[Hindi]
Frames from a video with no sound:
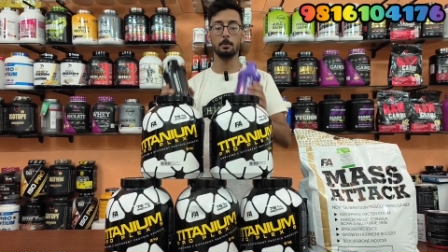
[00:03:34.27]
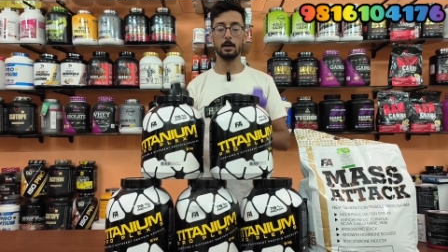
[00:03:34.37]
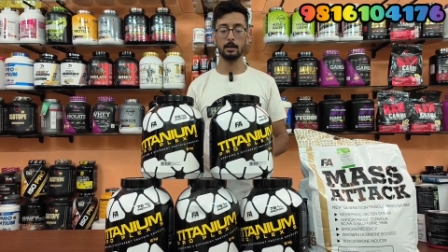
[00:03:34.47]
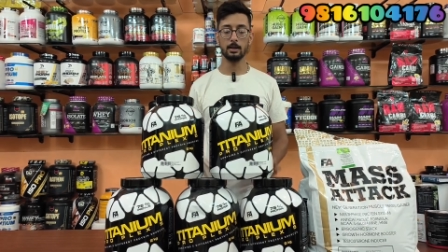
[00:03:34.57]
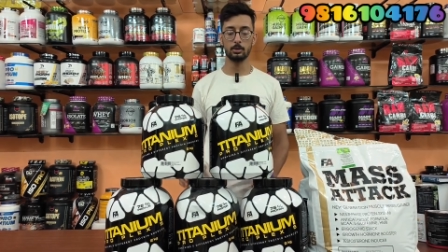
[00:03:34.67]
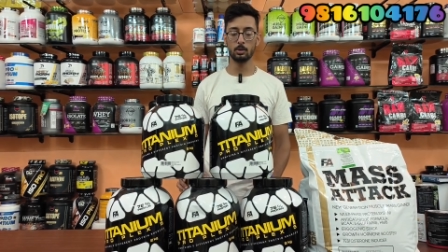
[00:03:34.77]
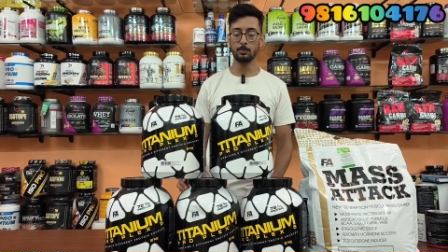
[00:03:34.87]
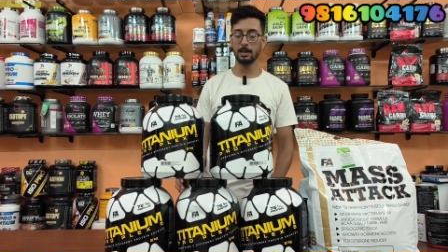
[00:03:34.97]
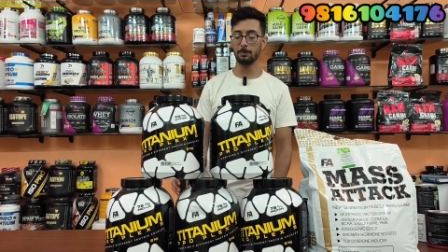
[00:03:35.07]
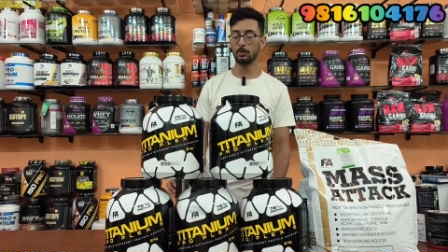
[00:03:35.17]
अब अगला जो
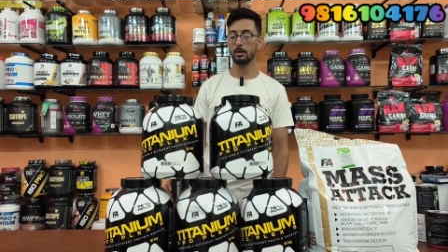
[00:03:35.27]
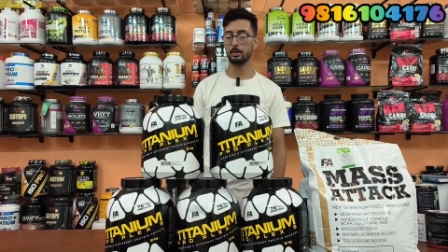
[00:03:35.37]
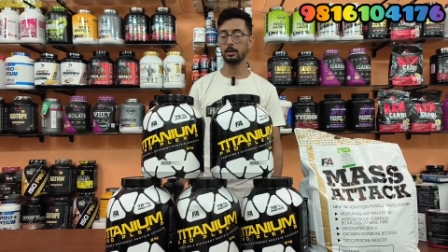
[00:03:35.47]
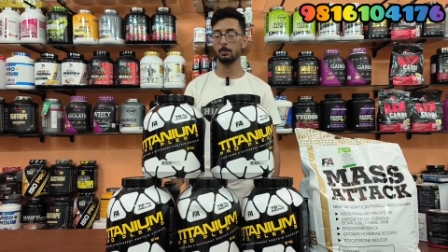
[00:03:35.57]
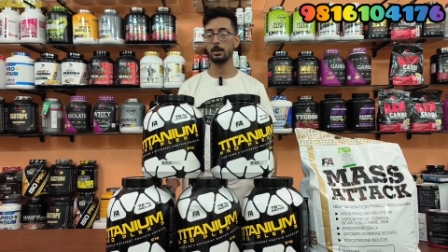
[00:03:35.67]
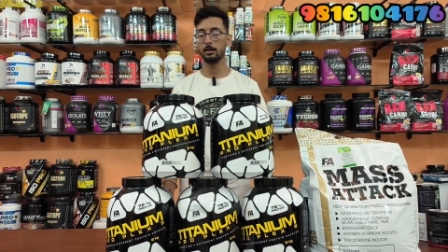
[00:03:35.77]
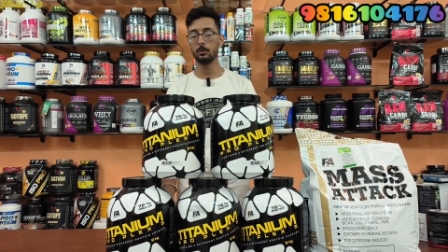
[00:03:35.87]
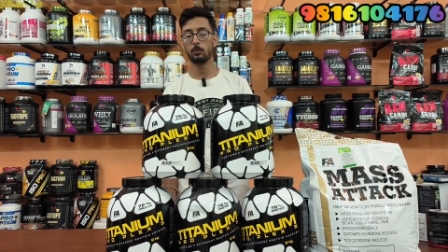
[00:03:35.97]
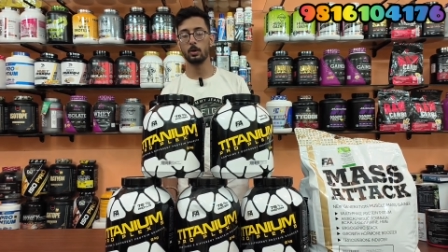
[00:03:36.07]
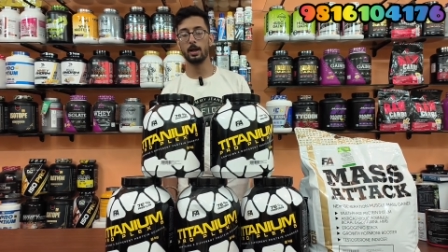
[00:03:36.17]
हमारा प्रोडक्ट है
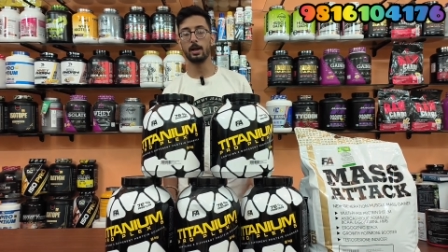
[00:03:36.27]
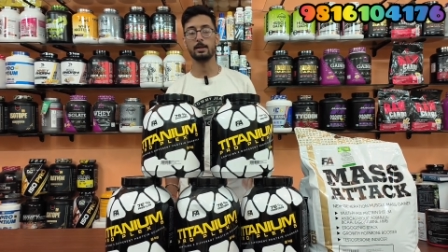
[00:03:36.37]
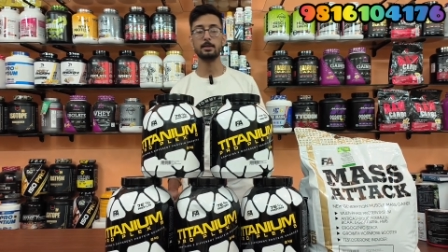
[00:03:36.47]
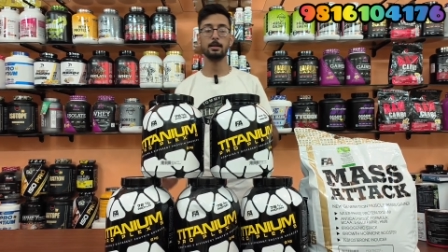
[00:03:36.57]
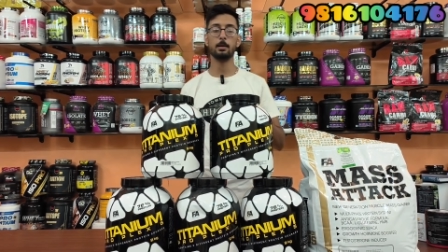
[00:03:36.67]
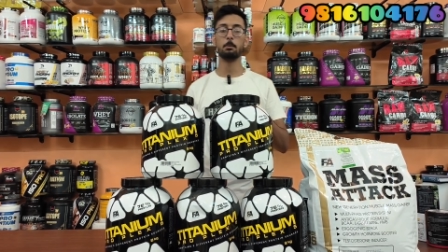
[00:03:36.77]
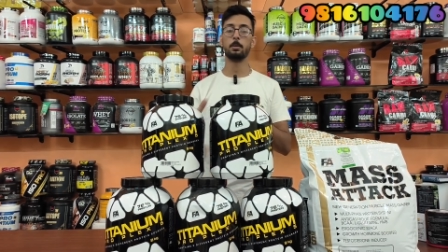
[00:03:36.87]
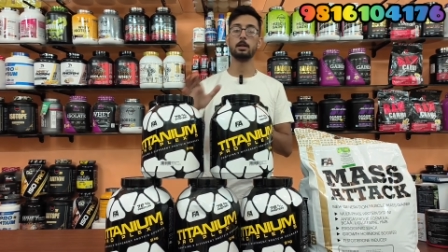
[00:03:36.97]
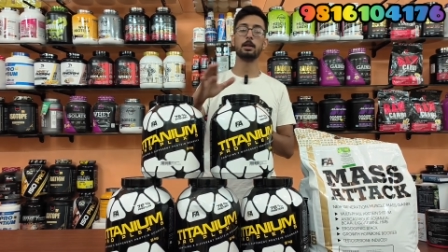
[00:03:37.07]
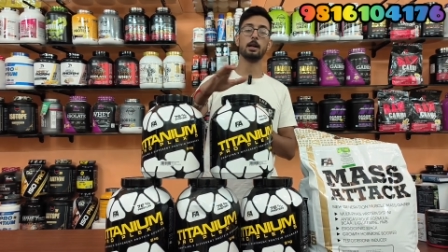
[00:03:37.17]
भाइयों वो है इसी
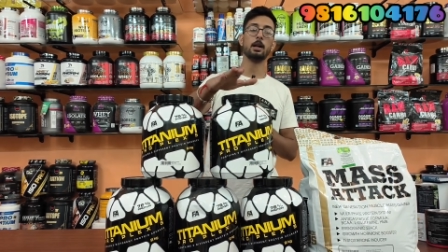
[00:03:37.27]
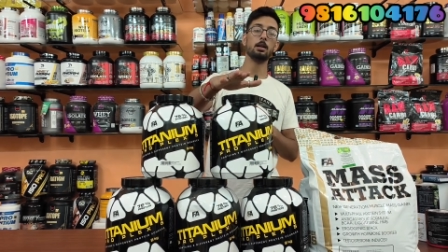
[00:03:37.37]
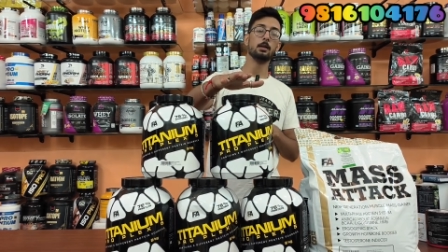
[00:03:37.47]
कंपनी का